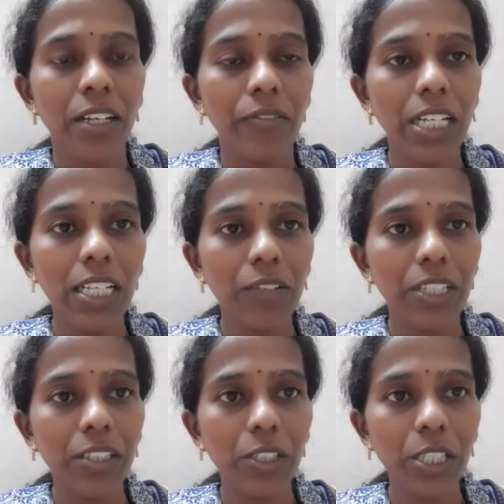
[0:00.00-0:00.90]
வெளியில்
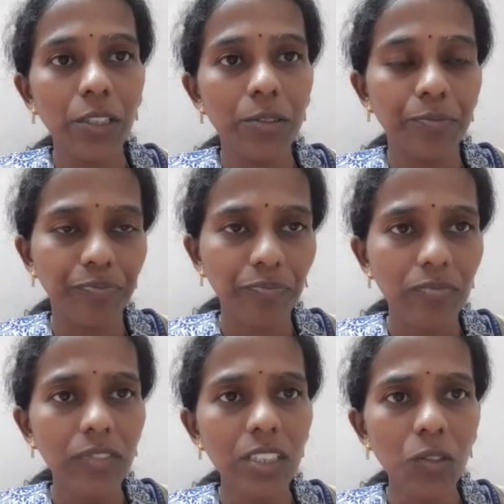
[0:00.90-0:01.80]
வந்தோடனையும்
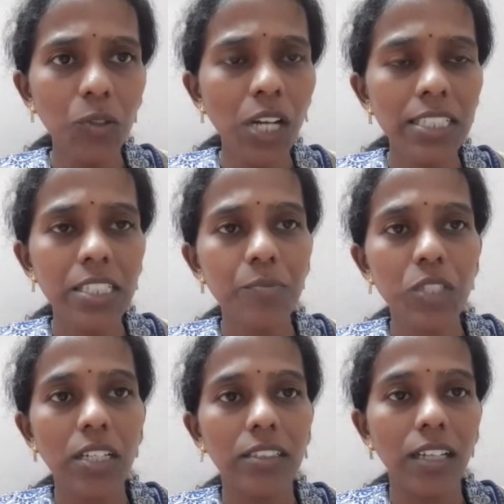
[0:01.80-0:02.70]
ஒரு அஞ்சு
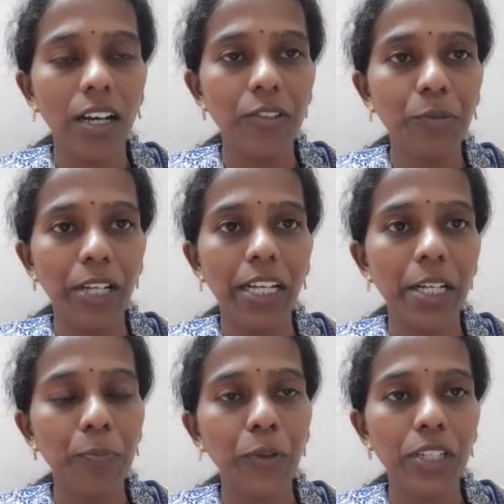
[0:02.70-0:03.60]
நிமிஷம் ஆகுது அவர்
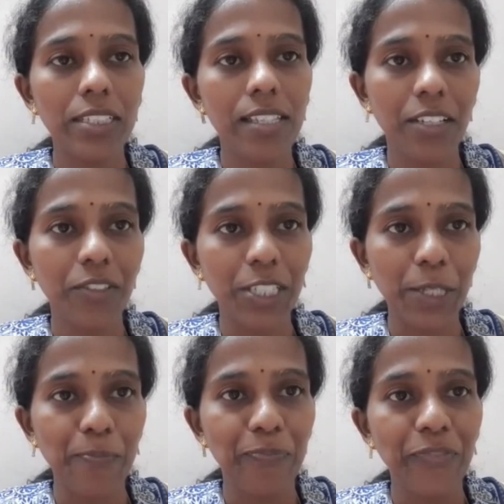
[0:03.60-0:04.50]
வேற போகிறாரு சர்வர்கிட்ட